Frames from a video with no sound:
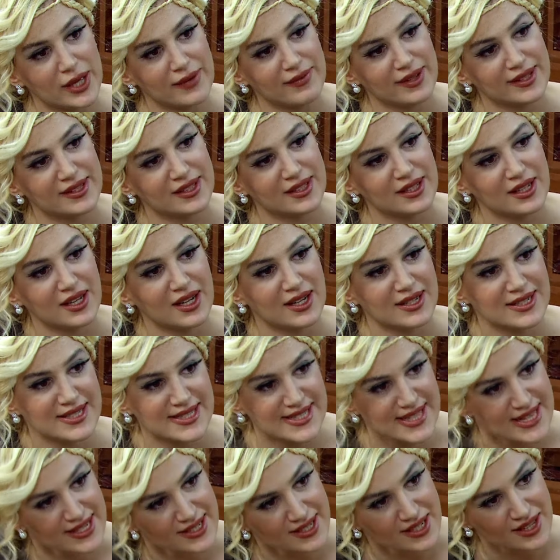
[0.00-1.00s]
eve değil yani
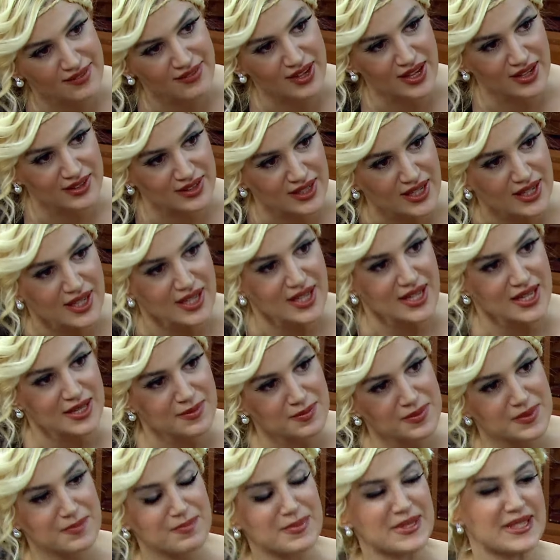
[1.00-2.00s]
senin eve yani
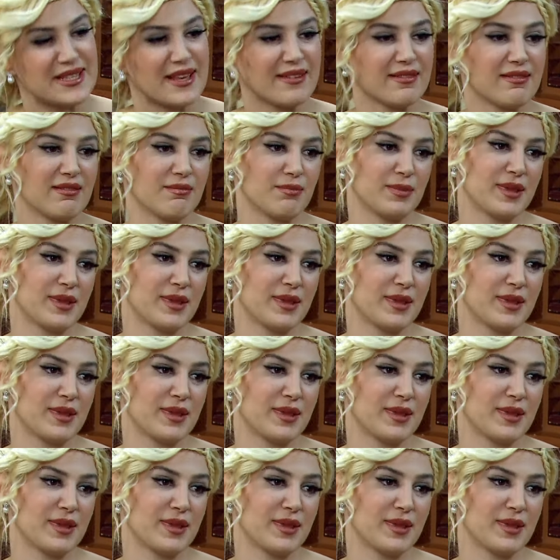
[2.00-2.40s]
bize